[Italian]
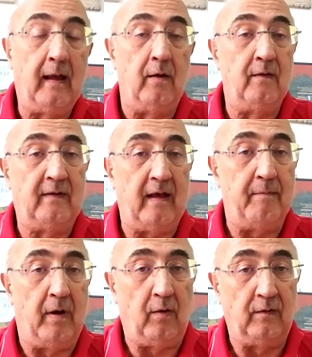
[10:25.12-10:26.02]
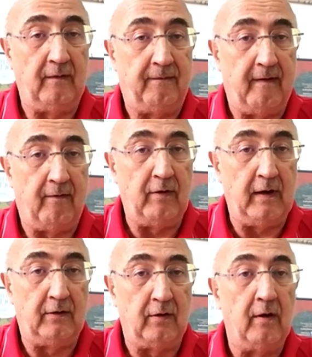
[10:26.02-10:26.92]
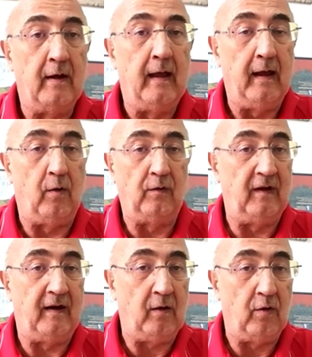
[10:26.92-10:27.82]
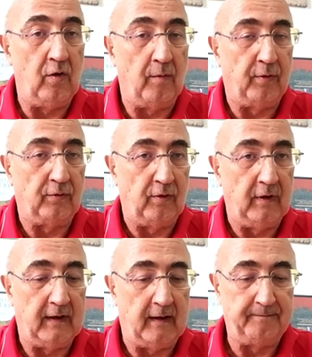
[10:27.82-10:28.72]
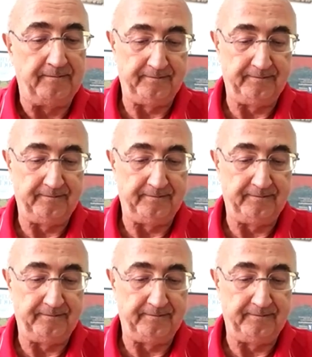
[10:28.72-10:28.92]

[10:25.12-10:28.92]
che non sempre è così favorito e così ricco di opportunità.